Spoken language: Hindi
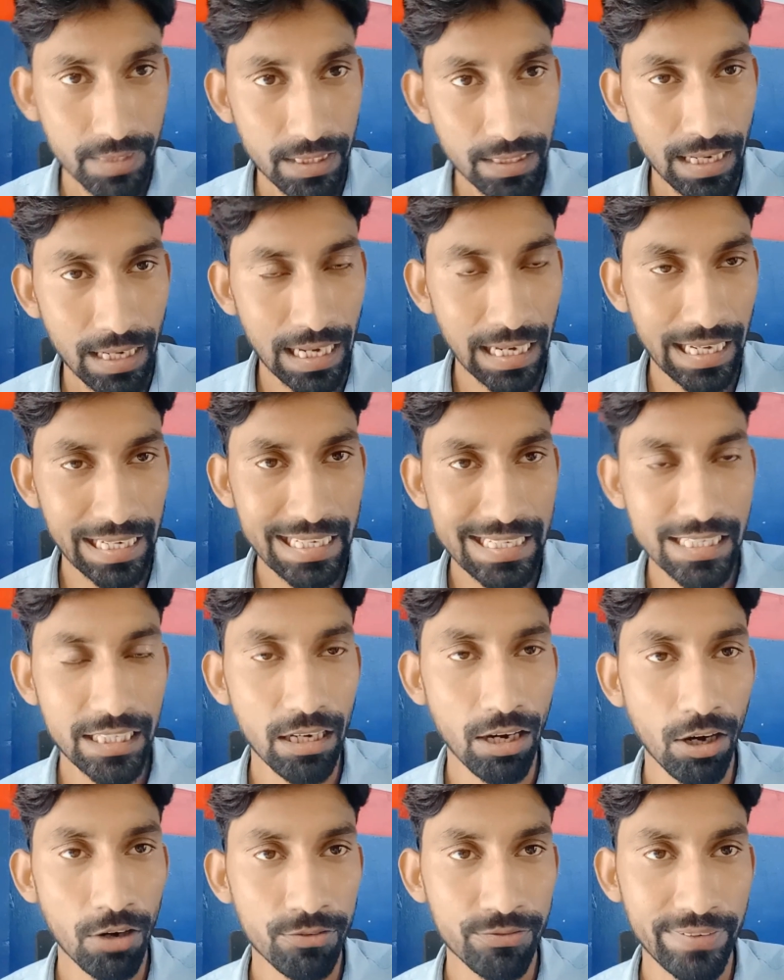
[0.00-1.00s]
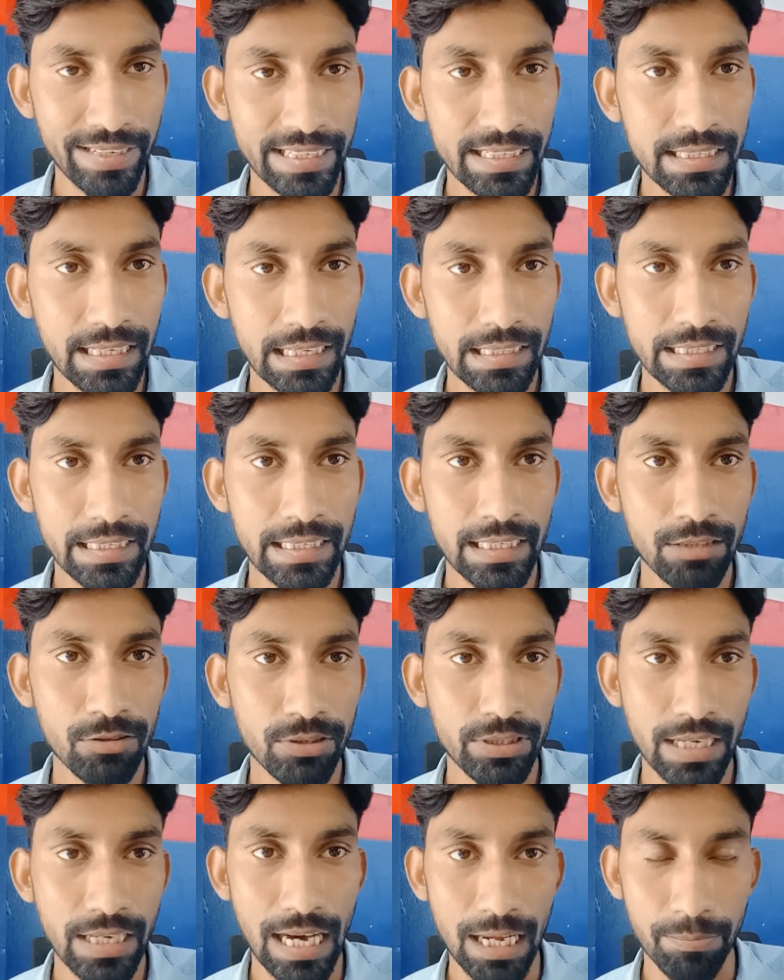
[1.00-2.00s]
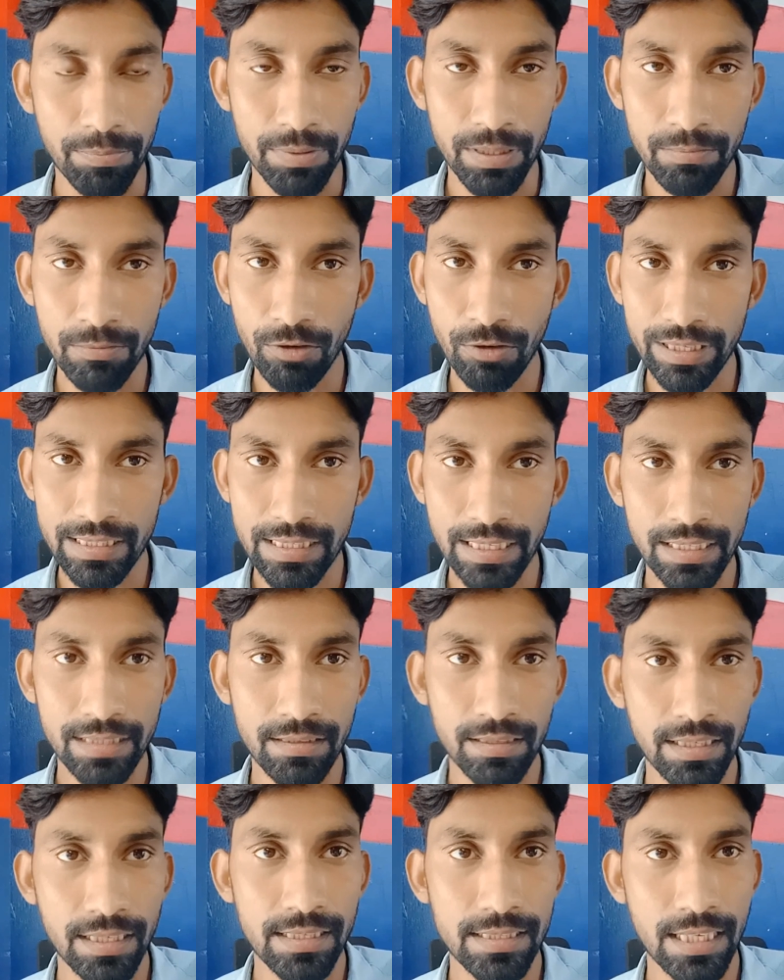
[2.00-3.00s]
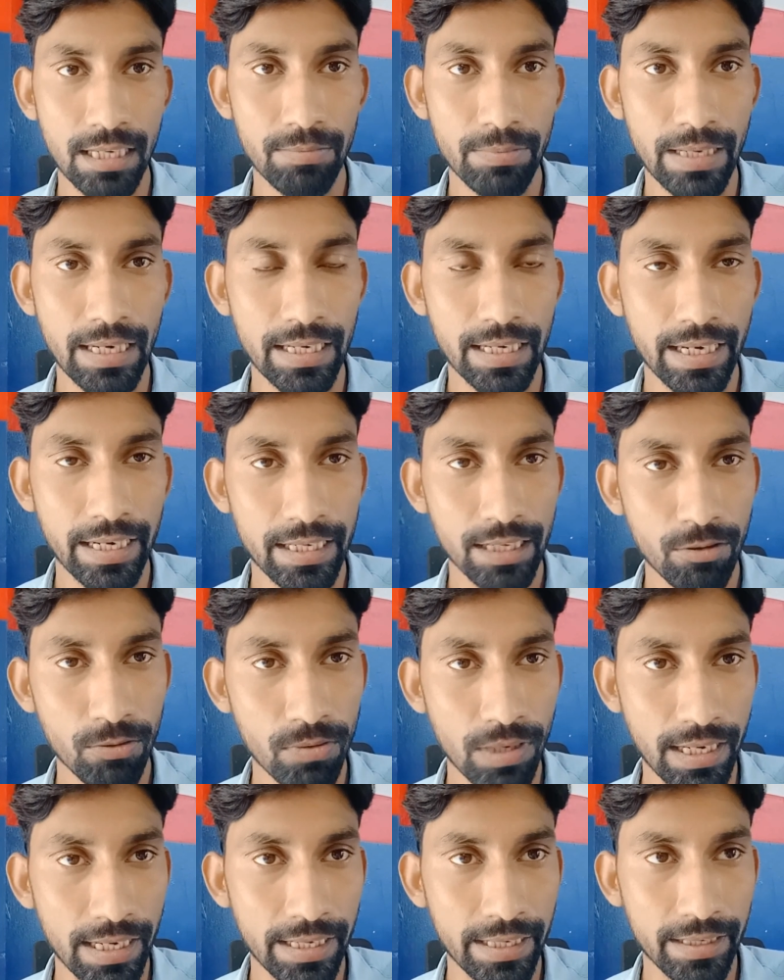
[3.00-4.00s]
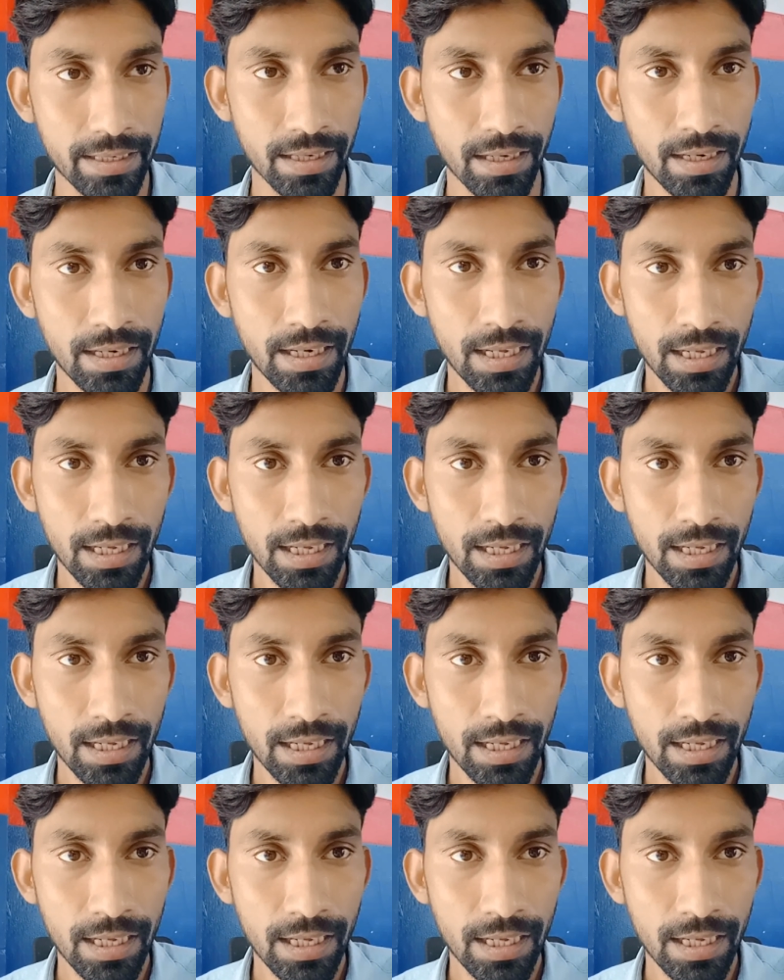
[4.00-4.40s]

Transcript: अगर एसी ऑफ नहीं करते हैं तो ये आरपीएम वैसे ही तीन हजार पे आकर के रुका रहेगा